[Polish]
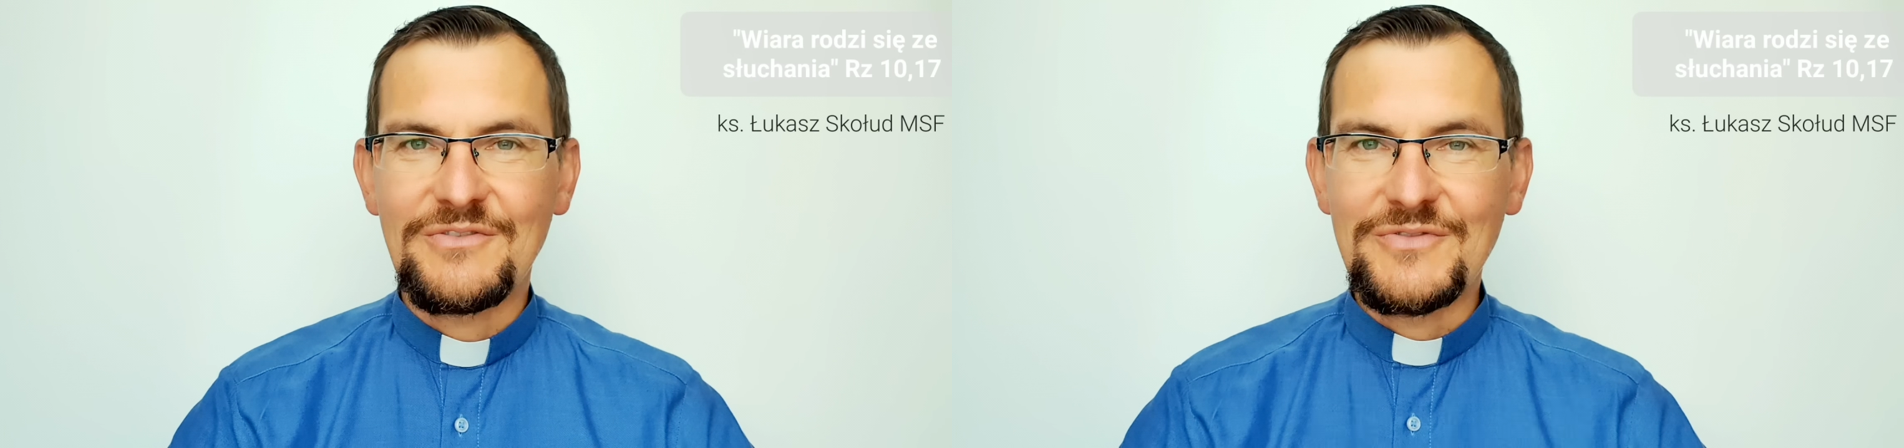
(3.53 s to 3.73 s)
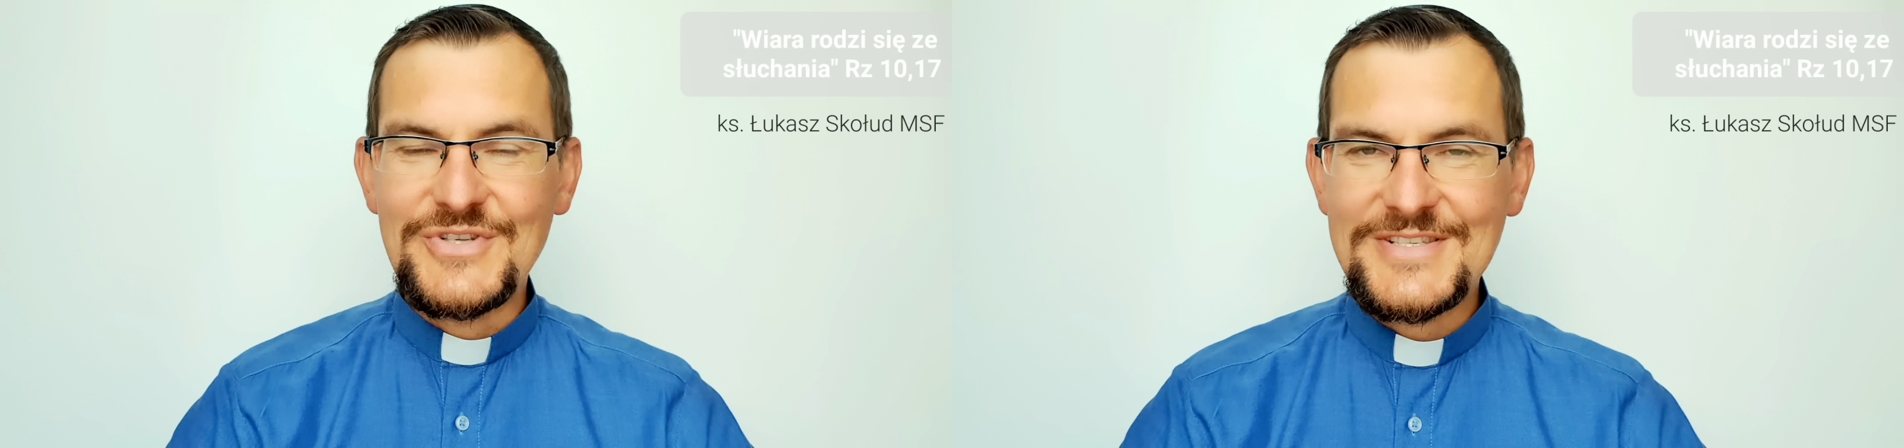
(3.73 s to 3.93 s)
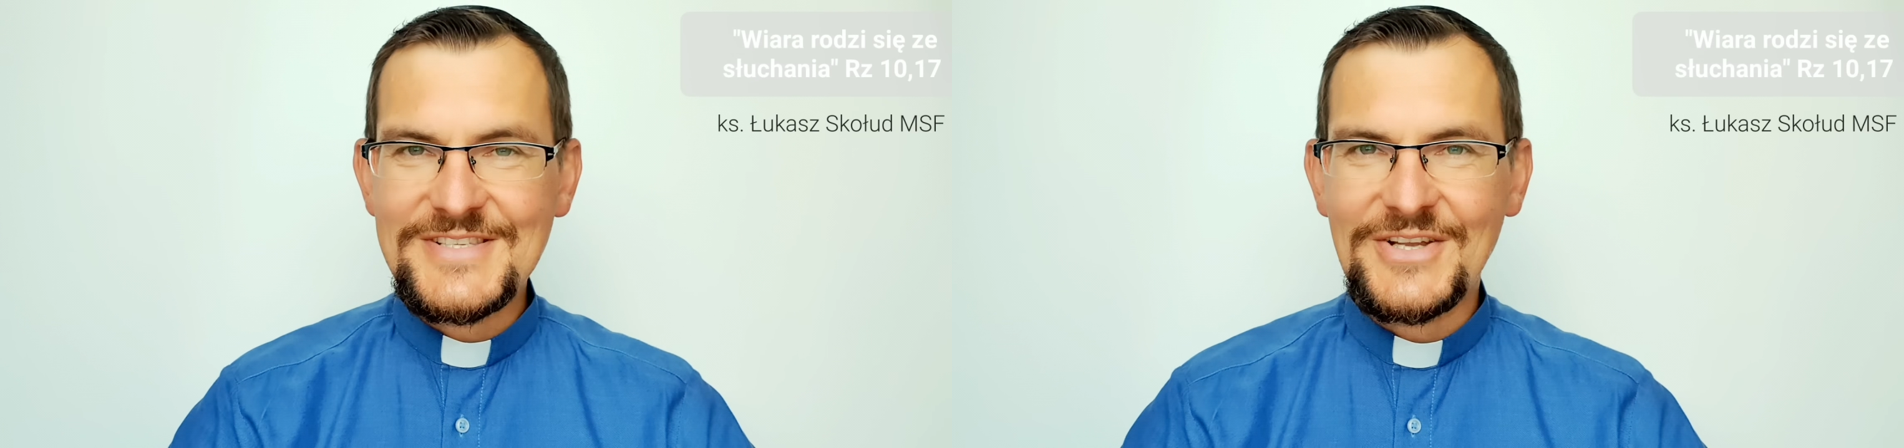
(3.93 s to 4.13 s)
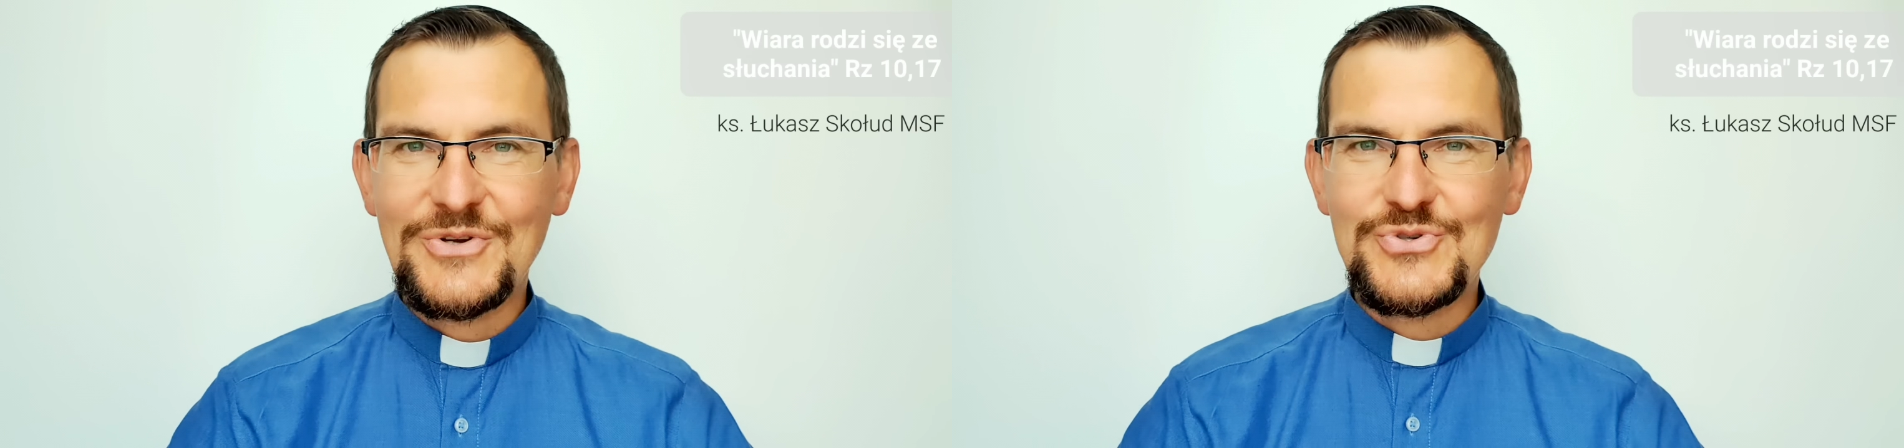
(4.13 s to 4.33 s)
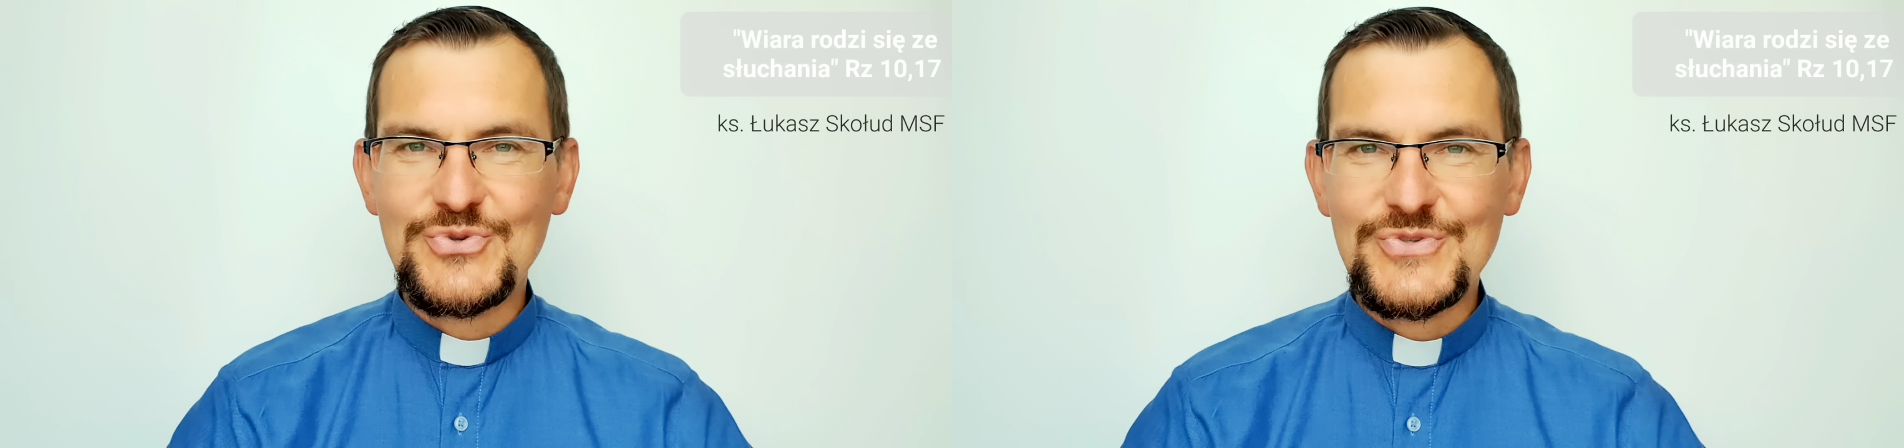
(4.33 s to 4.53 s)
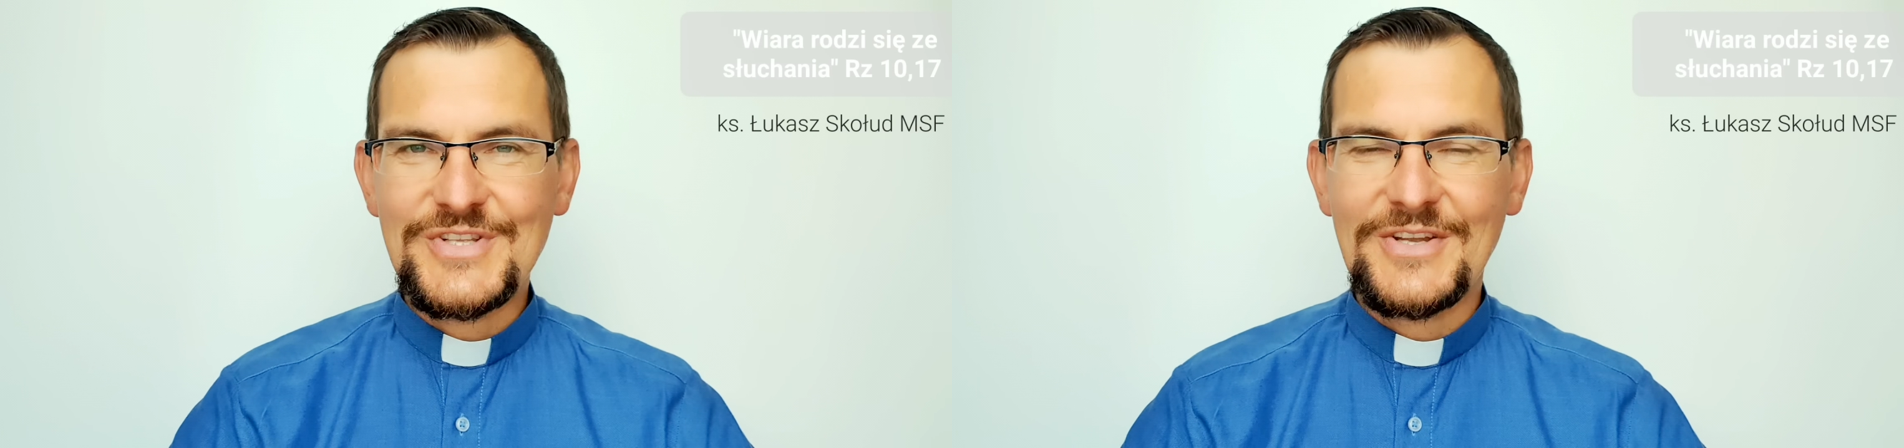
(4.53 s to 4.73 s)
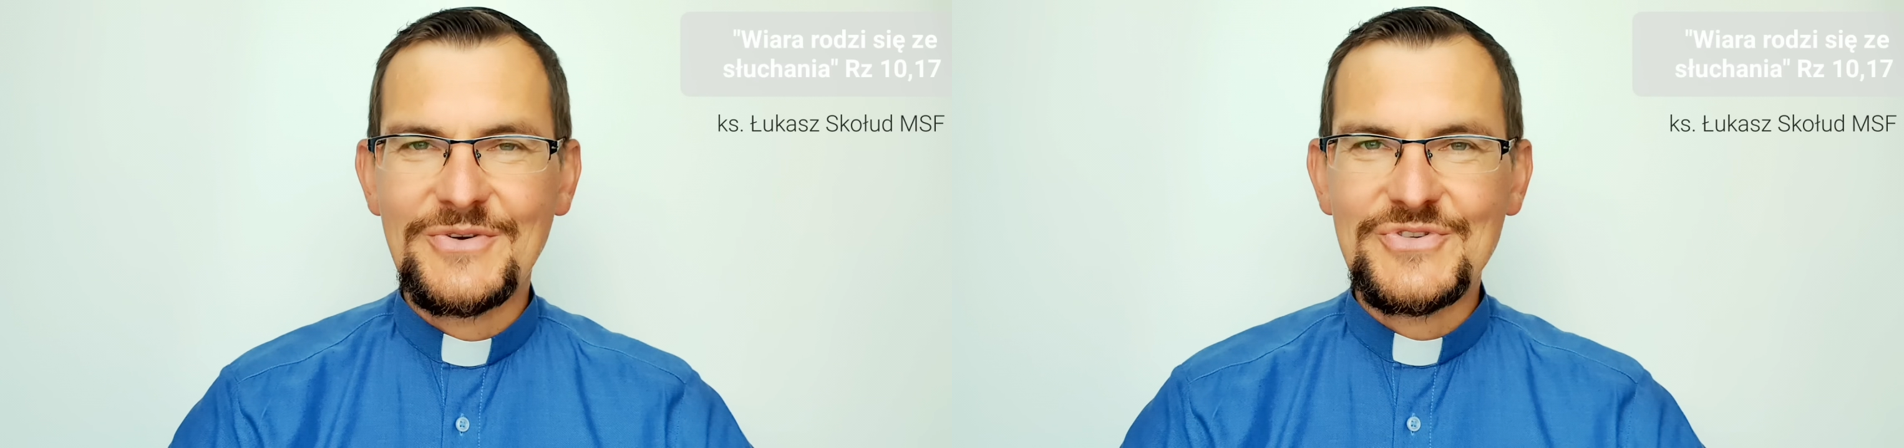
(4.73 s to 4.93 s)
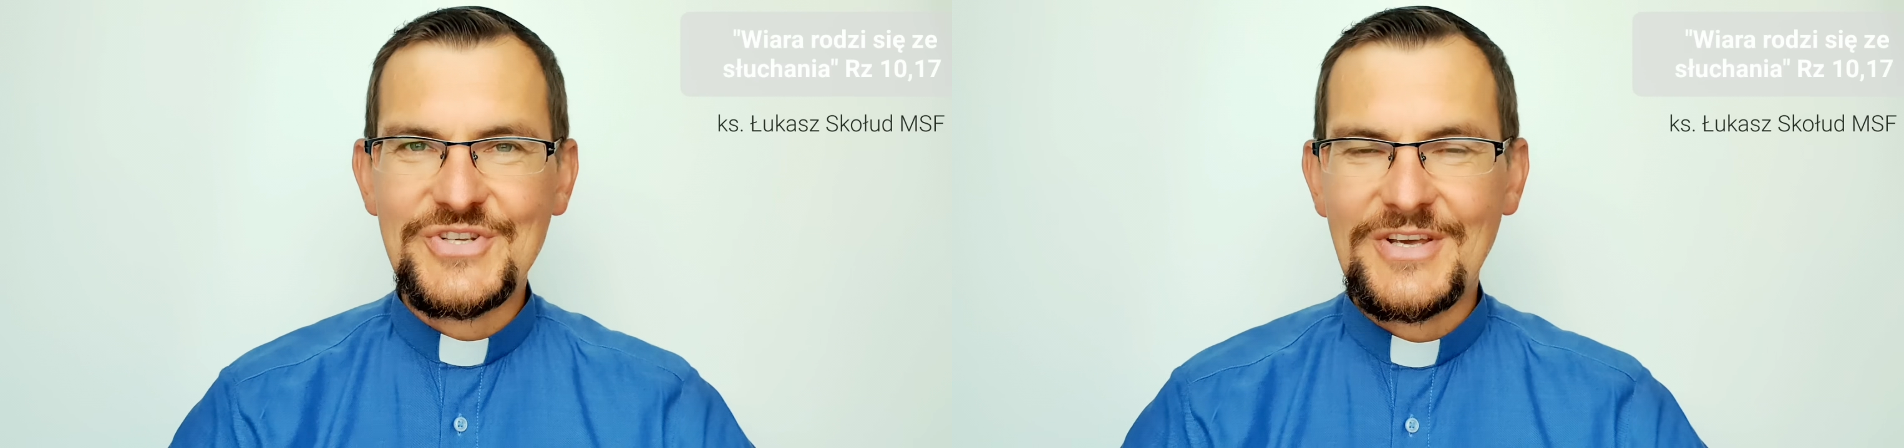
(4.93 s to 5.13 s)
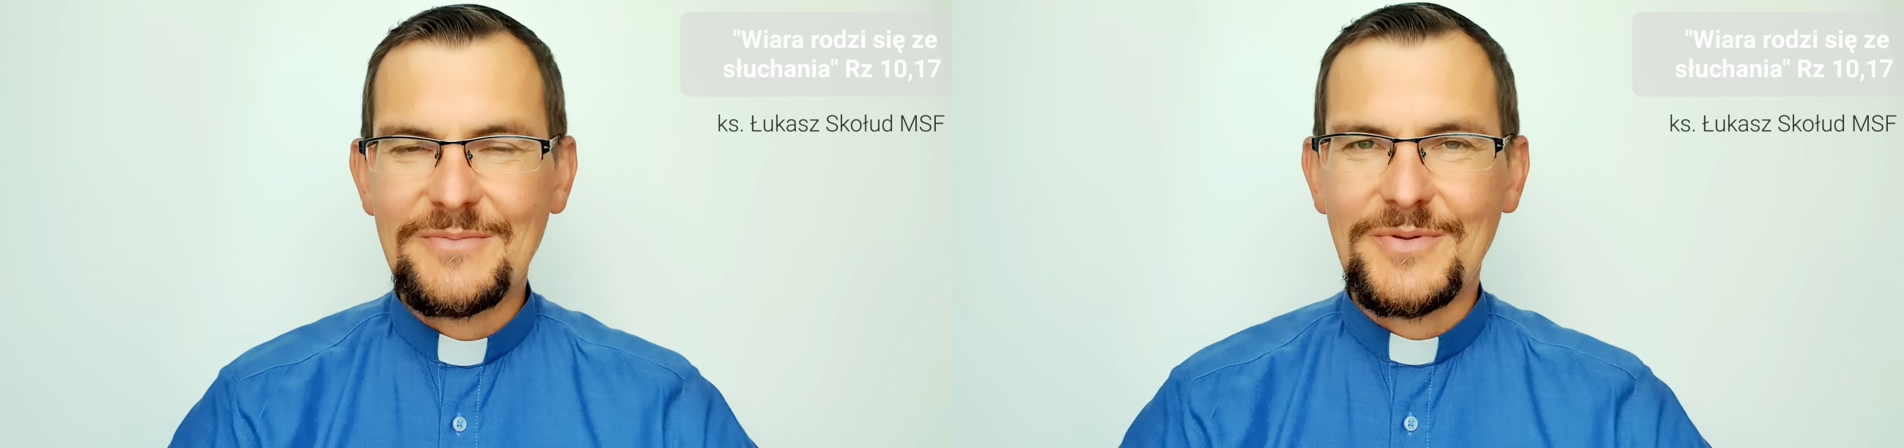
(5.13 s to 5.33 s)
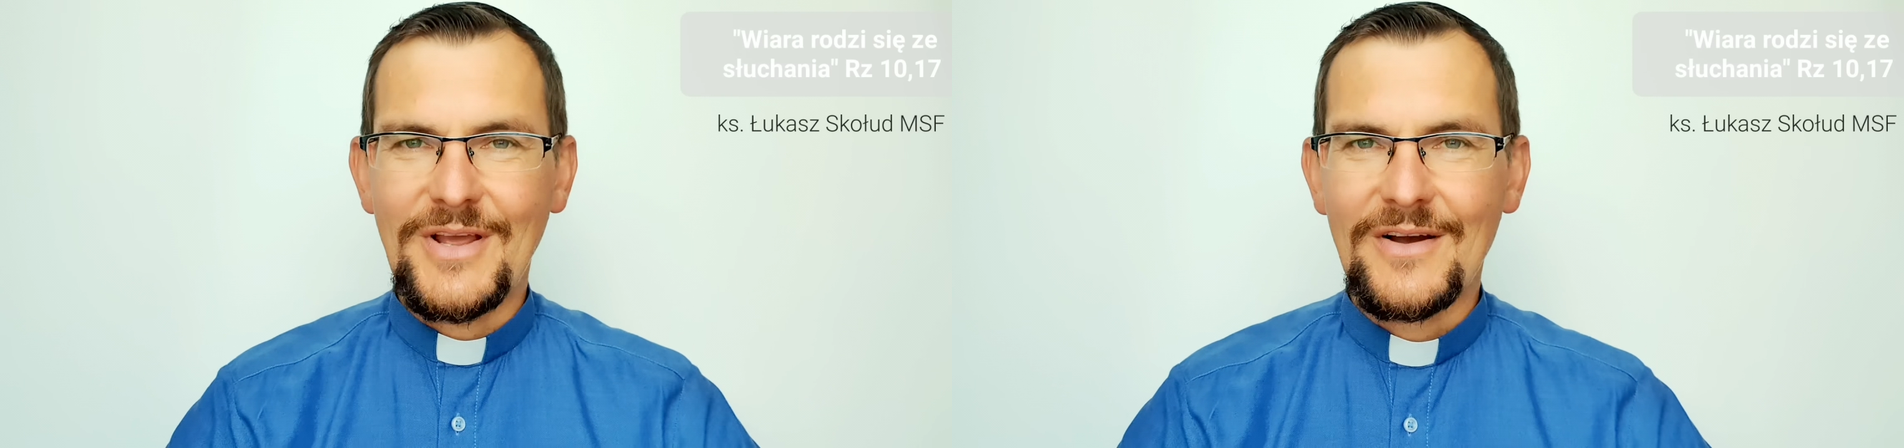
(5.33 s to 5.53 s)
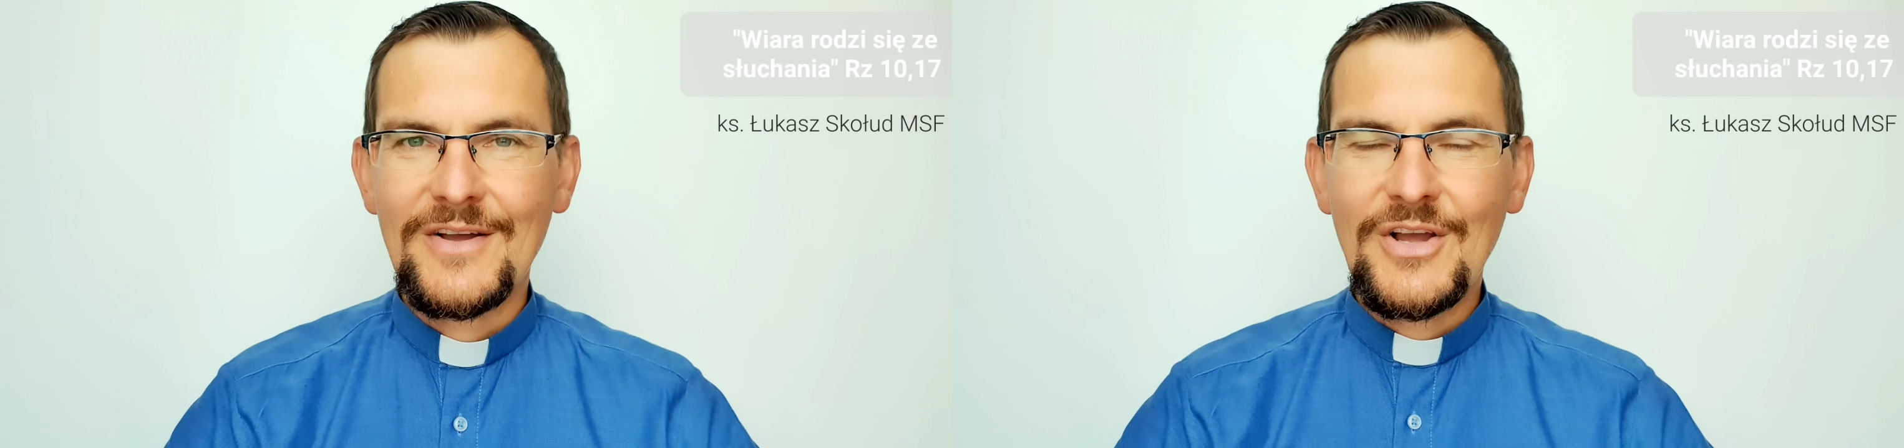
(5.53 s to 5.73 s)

26 sierpnia